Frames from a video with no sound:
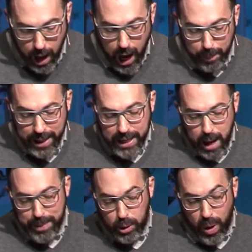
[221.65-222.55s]
Amen,
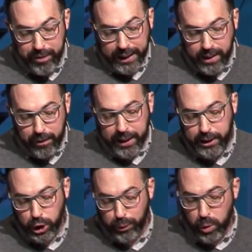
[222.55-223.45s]
amen, ou en vérité, en
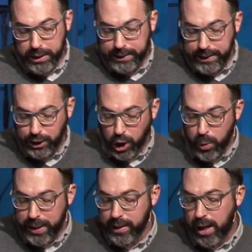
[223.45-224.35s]
vérité, je vous le dis,
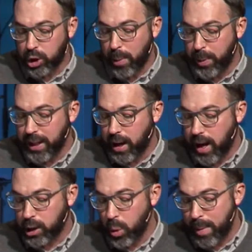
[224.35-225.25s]
celui qui n'entre pas dans
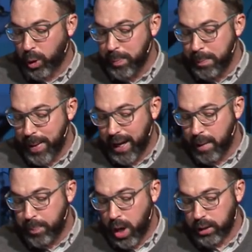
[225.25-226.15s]
l'enclos à brebis par la
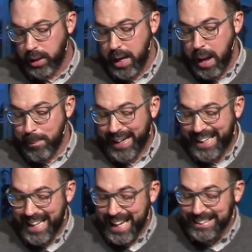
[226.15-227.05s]
porte, mais
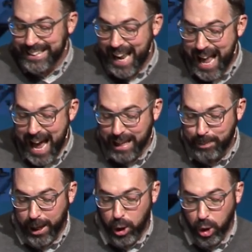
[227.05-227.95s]
qui l'escalade
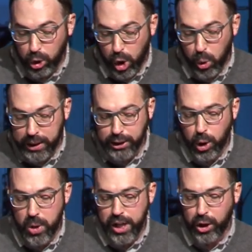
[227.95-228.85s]
par un autre côté,
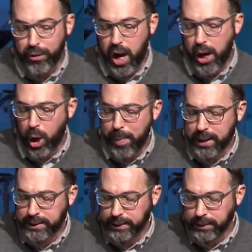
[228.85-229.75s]
celui-là est un voleur et un
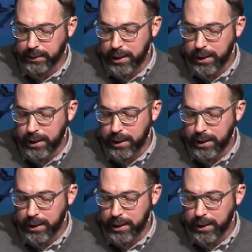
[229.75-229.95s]
bandit.